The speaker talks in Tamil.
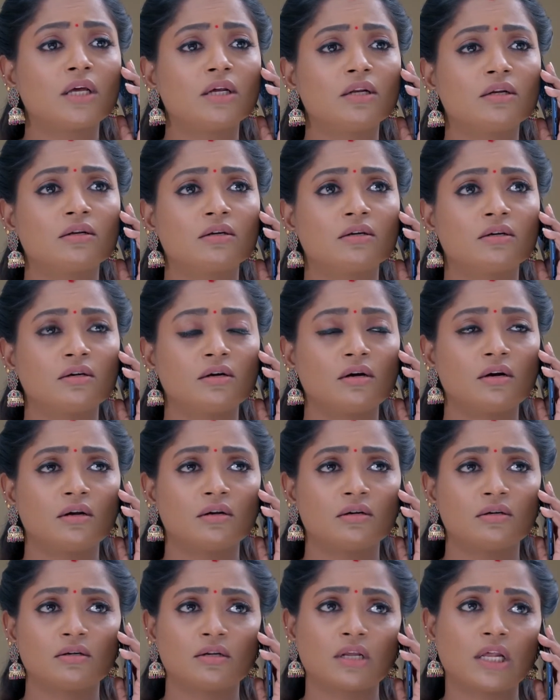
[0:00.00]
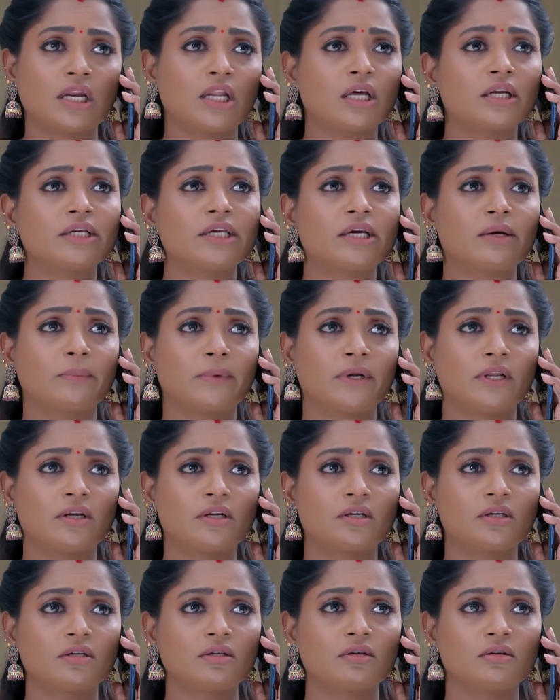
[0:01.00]
மலரு நல்லா இருக்கியா
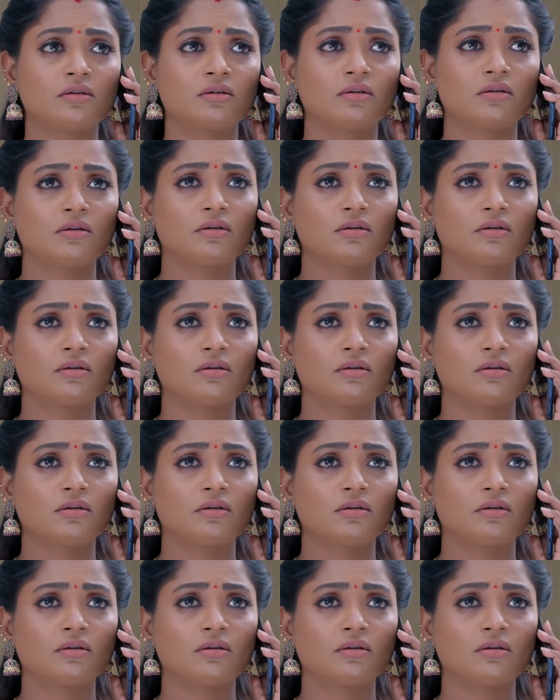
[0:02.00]
மலரு